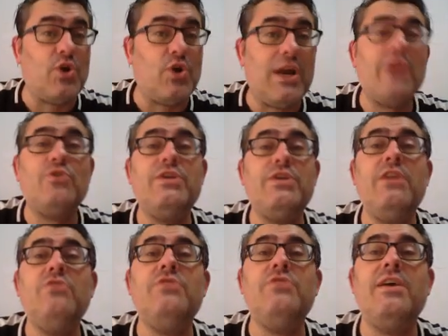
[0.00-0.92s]
Ojalá nos den
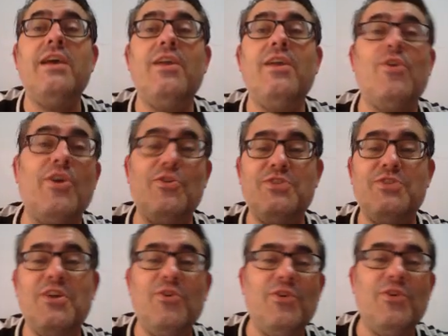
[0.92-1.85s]
los de lo que nos
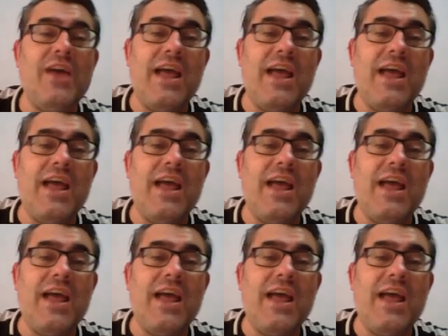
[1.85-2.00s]
dieron,